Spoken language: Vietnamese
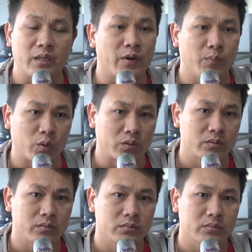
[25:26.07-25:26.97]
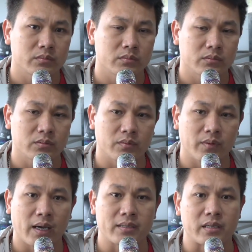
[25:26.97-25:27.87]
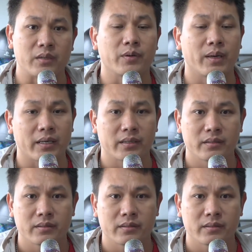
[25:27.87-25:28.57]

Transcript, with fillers: Yên Phong 1 và giải Yên Phong 2